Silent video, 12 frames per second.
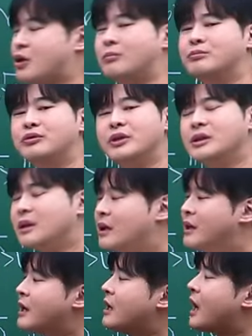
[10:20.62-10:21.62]
전부인
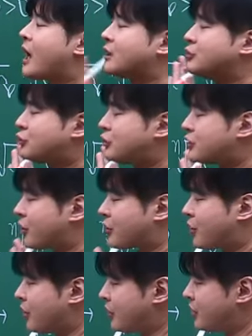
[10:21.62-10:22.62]
한 줄
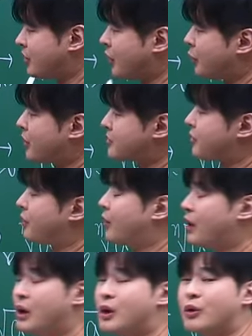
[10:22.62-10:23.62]
적혀있는 내용에서
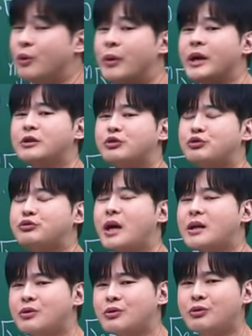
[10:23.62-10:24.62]
왜
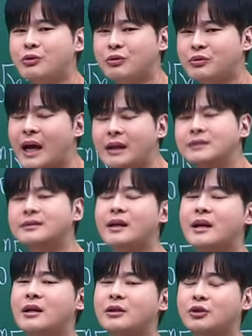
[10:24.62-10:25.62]
추가적으로 다른
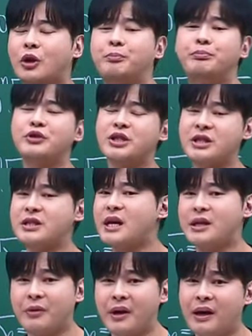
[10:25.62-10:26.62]
생각을
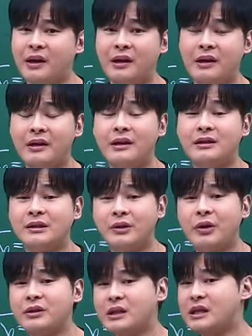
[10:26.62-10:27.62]
덧붙이냐 이거야.
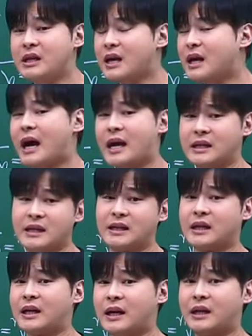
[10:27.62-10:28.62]
그건 이해가
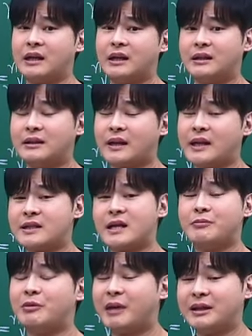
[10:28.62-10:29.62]
아니라니까. 다시
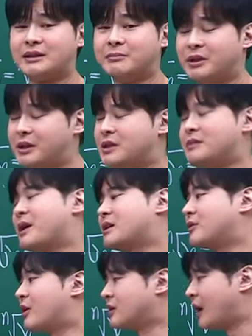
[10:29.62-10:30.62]
한번 말씀드리지만
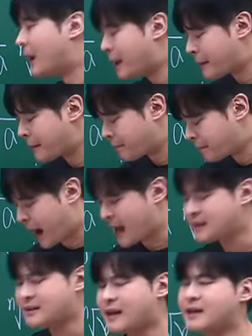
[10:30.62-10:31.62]
그건
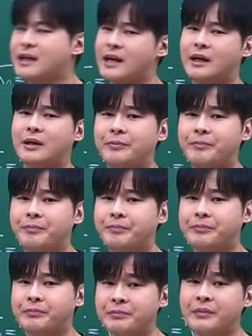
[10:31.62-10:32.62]
망상이야.
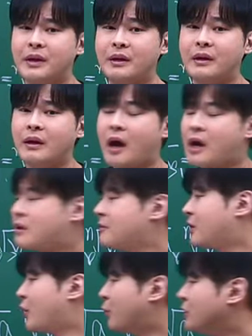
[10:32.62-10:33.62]
응? 아 그럼 이거